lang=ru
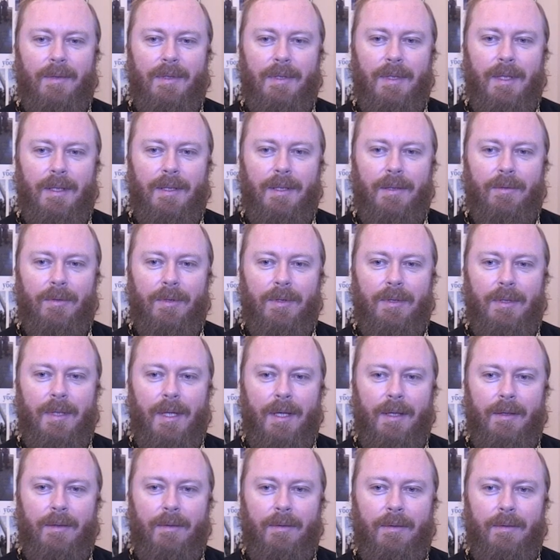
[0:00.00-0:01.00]
знаете, вот
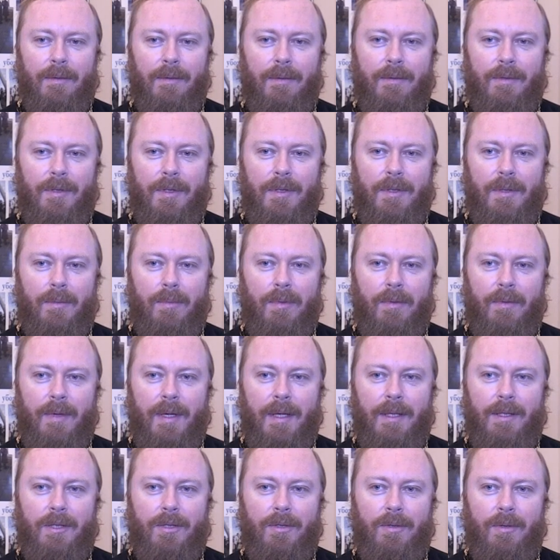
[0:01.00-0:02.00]
так э, в жизни
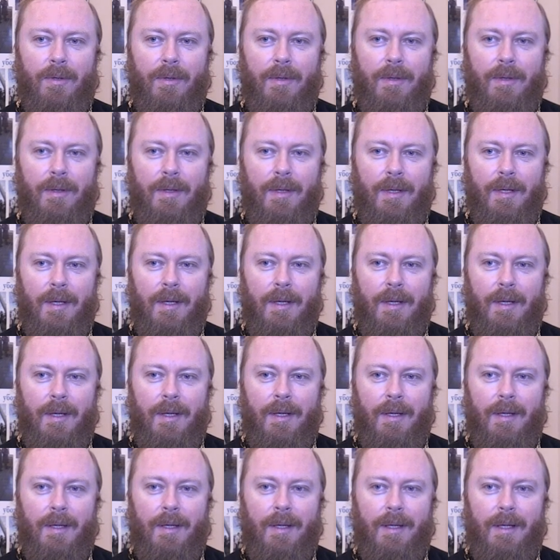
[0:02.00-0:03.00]
бывает, что
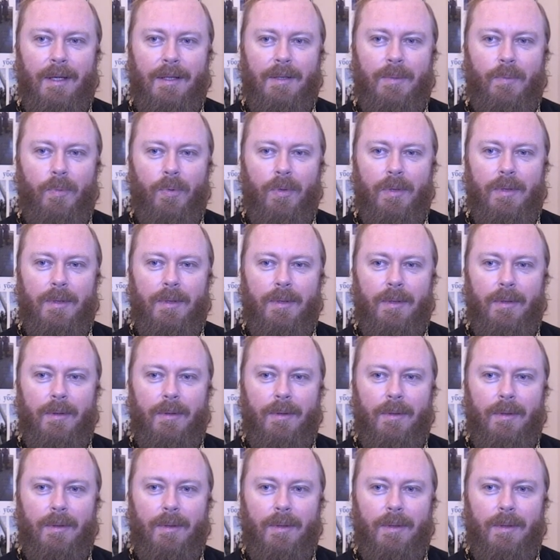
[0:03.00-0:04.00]
Господь
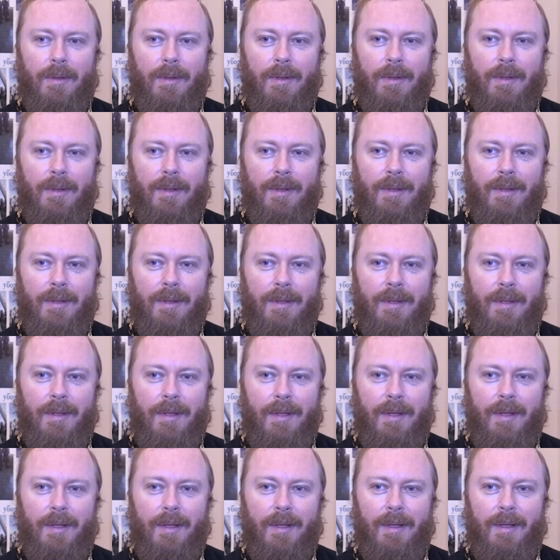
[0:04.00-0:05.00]
э,
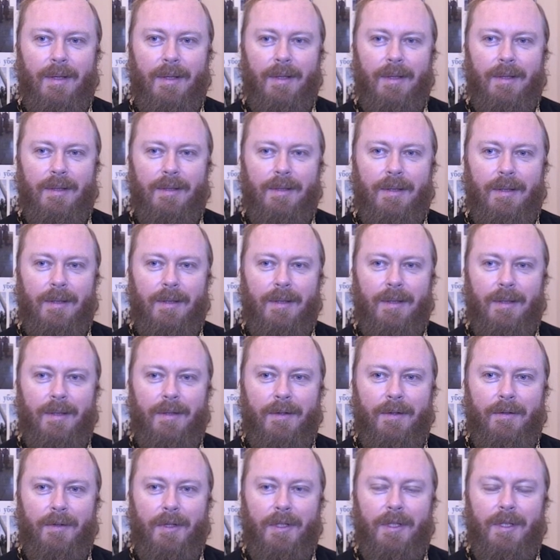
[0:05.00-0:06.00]

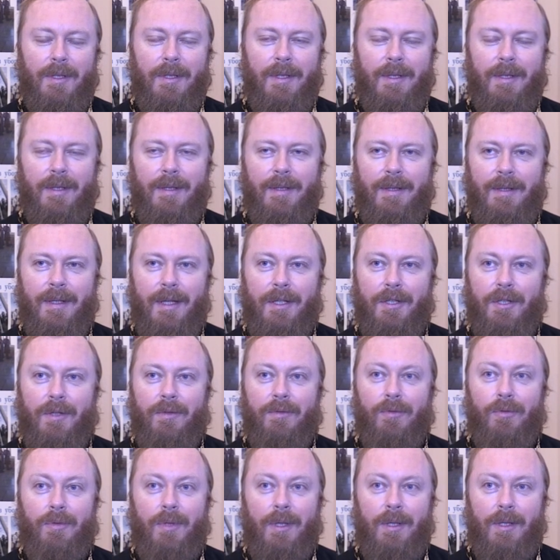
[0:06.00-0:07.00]
видит наше
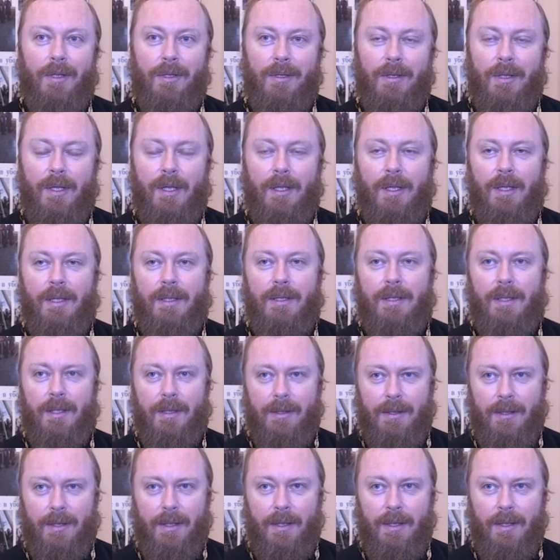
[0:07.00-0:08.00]
внутреннее желание
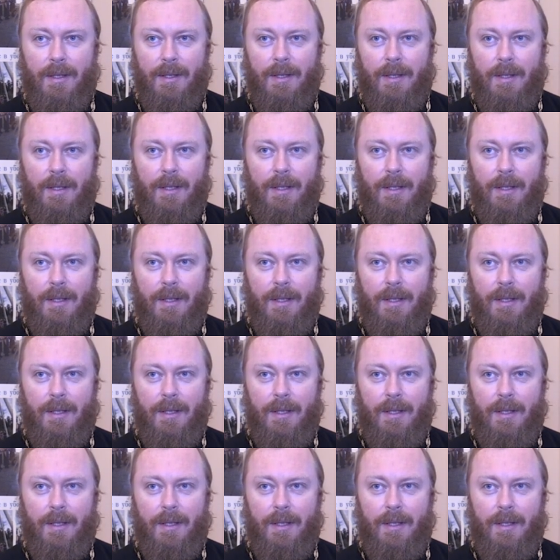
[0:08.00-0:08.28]
сердца